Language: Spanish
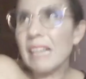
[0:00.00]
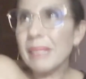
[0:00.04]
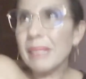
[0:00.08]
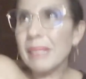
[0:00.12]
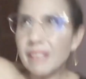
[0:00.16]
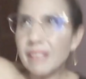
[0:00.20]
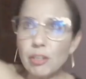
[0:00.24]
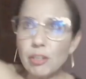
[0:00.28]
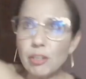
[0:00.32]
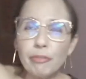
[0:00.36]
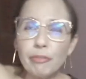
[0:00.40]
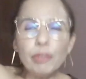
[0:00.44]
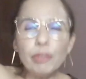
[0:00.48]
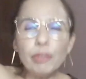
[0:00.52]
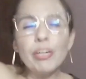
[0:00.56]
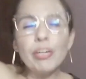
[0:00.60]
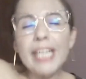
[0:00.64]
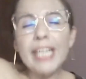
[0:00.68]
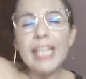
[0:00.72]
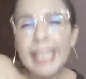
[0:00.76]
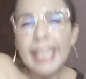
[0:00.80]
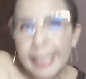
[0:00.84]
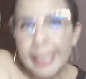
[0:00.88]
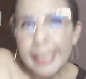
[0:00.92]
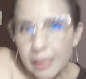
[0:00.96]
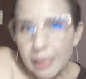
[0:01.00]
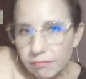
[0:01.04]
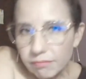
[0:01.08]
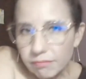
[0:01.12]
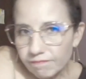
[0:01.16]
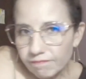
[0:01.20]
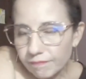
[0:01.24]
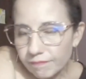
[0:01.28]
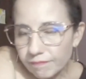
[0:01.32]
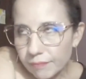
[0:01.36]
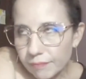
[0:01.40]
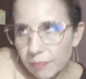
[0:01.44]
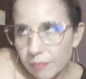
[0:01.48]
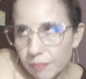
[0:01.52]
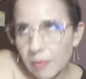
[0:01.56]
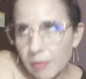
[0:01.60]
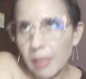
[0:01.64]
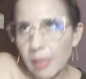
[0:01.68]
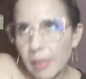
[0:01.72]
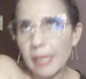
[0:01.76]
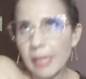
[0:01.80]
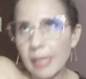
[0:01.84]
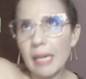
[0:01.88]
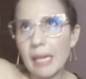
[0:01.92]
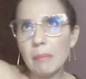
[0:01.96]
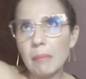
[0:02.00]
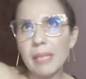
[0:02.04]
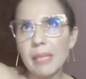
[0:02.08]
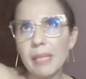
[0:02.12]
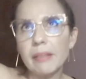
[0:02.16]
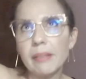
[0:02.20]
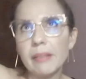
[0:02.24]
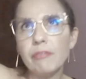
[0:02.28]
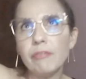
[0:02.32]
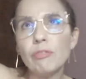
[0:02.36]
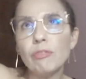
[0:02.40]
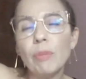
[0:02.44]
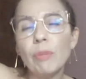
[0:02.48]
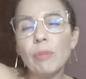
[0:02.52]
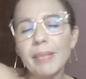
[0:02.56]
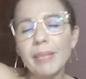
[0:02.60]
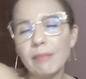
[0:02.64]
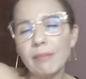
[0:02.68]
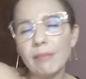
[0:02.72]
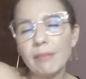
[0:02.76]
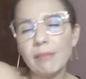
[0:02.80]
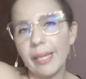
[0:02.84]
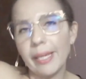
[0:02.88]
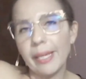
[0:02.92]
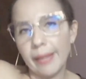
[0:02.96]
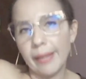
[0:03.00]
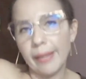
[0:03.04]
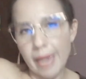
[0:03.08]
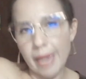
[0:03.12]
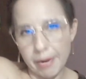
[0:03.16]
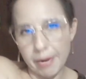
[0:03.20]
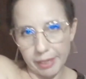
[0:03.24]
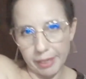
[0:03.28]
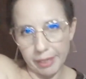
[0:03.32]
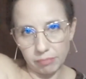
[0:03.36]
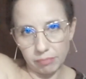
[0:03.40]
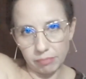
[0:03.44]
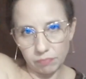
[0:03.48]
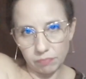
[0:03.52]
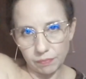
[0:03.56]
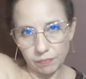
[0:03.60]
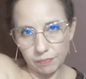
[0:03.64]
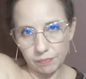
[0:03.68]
realmente no fue un clic, realmente fue un momento de quiebre.